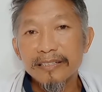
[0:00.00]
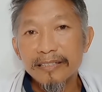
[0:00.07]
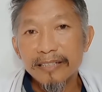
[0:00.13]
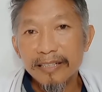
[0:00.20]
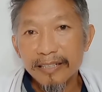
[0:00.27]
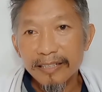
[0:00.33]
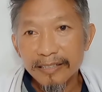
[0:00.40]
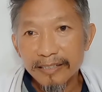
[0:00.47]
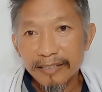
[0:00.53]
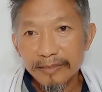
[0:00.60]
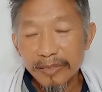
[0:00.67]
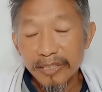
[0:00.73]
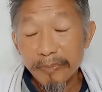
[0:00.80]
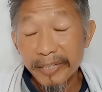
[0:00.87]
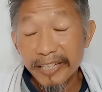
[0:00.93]
Eh,
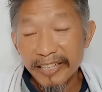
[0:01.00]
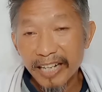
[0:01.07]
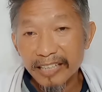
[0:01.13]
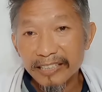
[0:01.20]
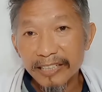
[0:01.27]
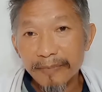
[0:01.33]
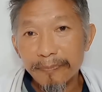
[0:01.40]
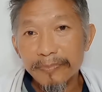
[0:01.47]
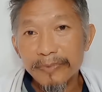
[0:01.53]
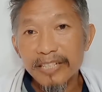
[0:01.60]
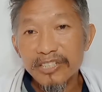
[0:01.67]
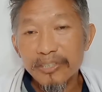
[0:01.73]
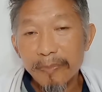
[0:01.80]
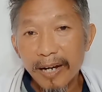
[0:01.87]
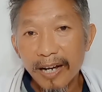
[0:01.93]
lebih kreatif dan
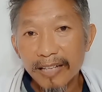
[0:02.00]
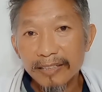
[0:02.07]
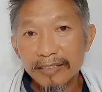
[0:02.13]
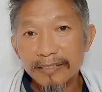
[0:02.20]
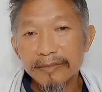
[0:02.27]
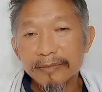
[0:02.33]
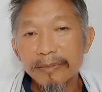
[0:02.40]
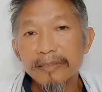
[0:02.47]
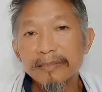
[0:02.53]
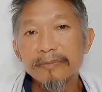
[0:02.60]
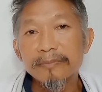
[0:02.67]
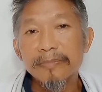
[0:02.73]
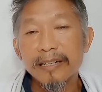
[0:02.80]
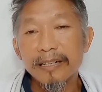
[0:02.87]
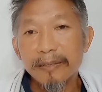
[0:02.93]
semangat
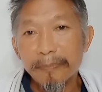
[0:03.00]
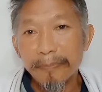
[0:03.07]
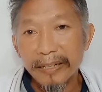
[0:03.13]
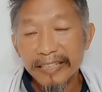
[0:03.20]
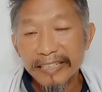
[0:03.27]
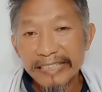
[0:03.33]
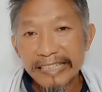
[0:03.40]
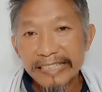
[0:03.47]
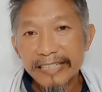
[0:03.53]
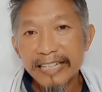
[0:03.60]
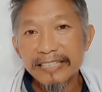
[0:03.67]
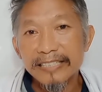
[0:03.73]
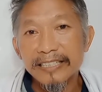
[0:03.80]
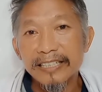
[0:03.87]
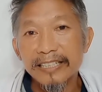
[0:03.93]
eh, pada diri saya
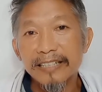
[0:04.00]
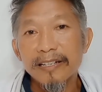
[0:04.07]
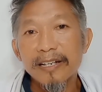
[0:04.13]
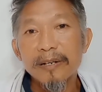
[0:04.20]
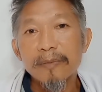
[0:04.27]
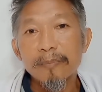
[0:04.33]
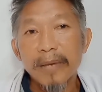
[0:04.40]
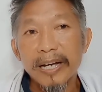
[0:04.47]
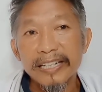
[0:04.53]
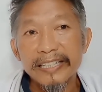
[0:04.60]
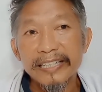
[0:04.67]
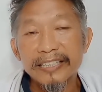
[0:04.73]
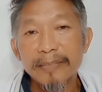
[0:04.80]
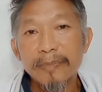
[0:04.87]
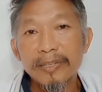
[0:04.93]
sendiri. Mari
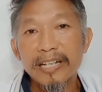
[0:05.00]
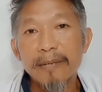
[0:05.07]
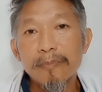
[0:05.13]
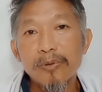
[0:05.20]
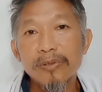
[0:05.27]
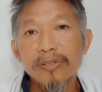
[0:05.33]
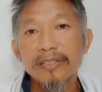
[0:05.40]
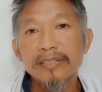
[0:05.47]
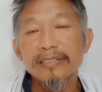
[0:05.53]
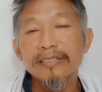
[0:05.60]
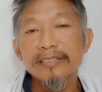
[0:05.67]
kita bergabung